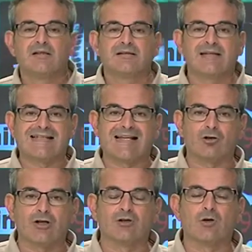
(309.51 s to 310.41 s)

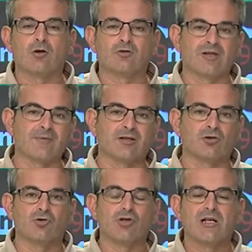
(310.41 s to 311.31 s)
desarrollando los
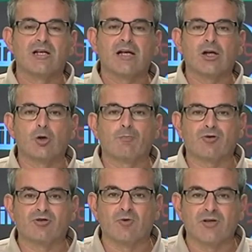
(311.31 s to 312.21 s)
acontecimientos en los
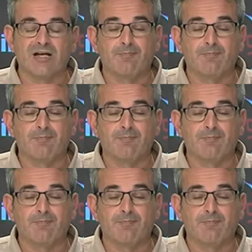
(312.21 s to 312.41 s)
próximos días,